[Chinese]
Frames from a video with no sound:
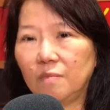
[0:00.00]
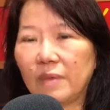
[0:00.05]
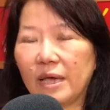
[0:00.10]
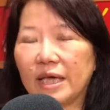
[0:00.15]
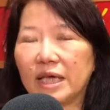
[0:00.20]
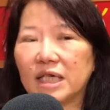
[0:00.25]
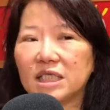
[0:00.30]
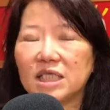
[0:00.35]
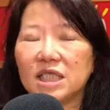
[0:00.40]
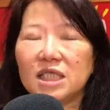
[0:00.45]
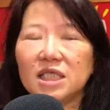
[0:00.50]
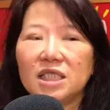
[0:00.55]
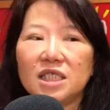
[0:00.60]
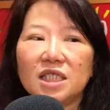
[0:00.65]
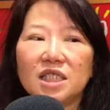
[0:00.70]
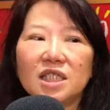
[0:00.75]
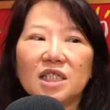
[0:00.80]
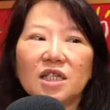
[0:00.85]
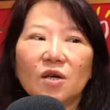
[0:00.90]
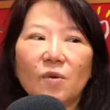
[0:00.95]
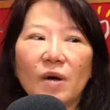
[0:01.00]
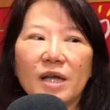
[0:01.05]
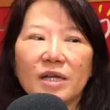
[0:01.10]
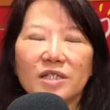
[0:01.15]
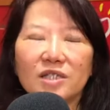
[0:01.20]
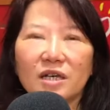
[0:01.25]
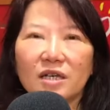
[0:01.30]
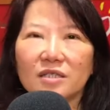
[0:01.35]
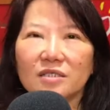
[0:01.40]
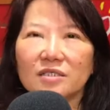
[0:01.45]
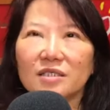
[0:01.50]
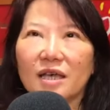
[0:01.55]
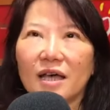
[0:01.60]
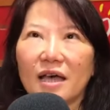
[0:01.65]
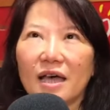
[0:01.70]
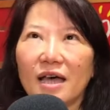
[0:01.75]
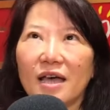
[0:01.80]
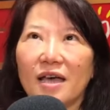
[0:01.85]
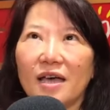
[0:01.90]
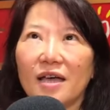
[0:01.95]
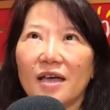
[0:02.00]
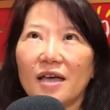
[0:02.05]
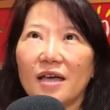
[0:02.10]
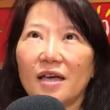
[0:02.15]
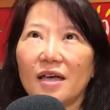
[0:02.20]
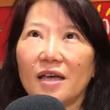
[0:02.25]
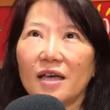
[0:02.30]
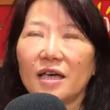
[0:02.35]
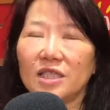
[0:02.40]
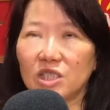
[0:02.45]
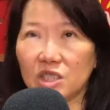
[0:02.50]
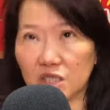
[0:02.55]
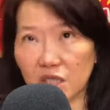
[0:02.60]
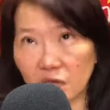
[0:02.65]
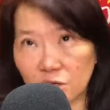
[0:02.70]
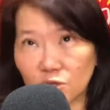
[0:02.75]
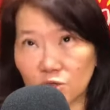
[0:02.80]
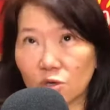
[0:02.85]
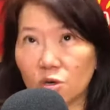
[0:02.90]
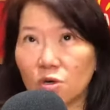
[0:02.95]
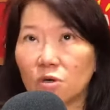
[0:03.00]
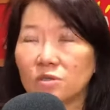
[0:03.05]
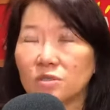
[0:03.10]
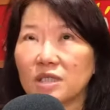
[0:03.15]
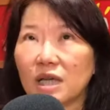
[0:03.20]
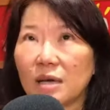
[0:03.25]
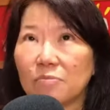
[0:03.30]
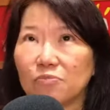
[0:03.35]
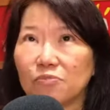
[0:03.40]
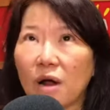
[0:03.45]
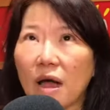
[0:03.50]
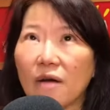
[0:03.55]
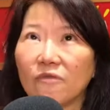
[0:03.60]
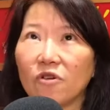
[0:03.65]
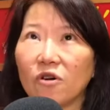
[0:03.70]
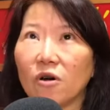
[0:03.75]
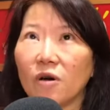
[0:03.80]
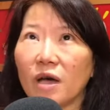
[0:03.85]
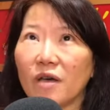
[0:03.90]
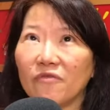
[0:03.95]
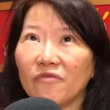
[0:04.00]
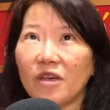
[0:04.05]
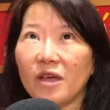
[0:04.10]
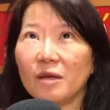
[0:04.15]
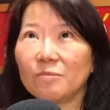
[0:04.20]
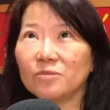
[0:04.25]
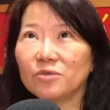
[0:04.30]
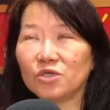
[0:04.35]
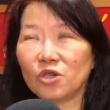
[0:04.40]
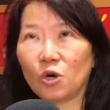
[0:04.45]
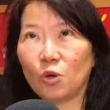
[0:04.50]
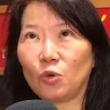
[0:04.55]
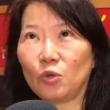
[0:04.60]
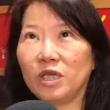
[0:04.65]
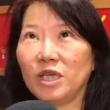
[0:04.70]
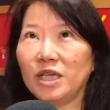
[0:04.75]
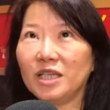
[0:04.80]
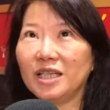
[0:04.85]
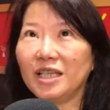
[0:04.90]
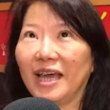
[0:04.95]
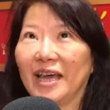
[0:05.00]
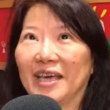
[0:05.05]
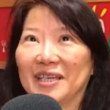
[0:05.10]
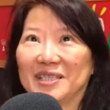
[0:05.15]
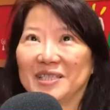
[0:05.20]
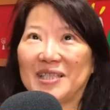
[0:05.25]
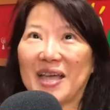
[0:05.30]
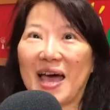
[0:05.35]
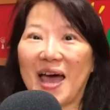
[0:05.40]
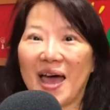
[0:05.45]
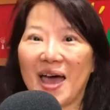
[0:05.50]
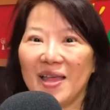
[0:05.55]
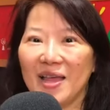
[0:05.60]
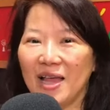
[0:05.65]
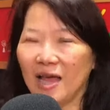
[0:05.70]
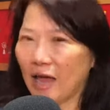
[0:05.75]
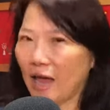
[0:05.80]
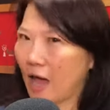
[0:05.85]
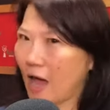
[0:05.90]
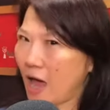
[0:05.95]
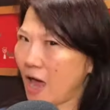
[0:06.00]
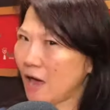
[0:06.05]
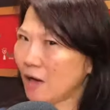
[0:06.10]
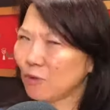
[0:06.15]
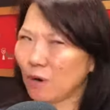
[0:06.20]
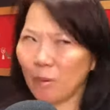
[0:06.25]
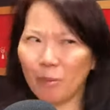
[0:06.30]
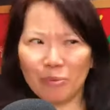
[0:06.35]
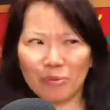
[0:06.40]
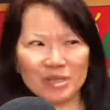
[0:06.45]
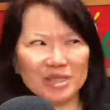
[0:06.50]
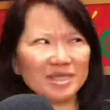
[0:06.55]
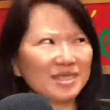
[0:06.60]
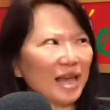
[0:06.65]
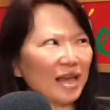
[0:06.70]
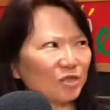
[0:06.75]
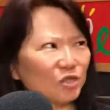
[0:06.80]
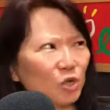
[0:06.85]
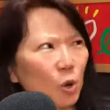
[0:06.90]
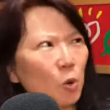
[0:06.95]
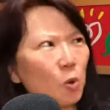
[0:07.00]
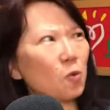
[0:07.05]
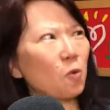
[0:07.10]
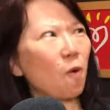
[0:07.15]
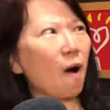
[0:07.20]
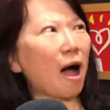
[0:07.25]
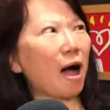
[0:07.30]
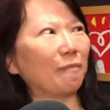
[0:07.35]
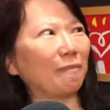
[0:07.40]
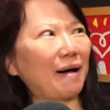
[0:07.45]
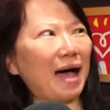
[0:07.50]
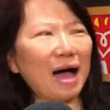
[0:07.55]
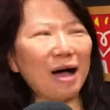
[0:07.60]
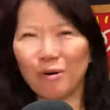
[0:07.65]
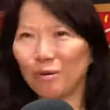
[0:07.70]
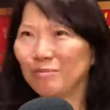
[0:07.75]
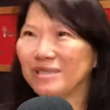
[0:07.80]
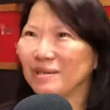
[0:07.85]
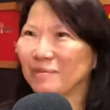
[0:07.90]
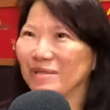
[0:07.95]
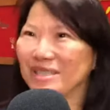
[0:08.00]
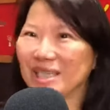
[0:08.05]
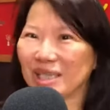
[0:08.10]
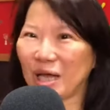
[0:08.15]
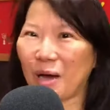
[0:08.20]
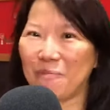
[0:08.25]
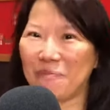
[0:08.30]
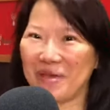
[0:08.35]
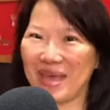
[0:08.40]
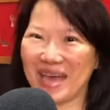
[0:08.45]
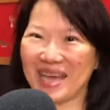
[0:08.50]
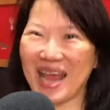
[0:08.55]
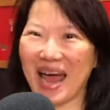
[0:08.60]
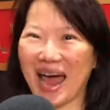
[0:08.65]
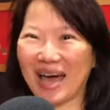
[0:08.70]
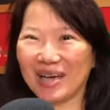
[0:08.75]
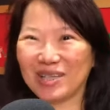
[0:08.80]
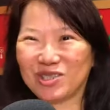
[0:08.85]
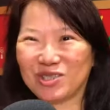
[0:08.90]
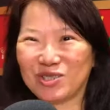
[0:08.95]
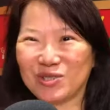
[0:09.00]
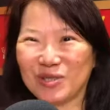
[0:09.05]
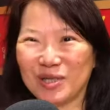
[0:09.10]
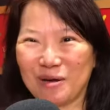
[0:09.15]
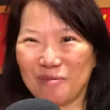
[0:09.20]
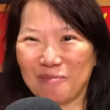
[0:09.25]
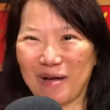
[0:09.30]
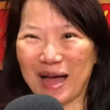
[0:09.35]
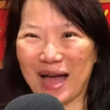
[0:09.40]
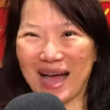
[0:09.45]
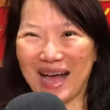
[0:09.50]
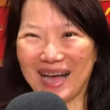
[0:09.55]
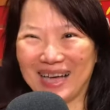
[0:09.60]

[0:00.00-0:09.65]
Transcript: 每个星期一的晚上，在呃七点钟，在 Bravo FM 九一点三。哎，我们不是在中广吗？我们怎么讲到别台去了吗？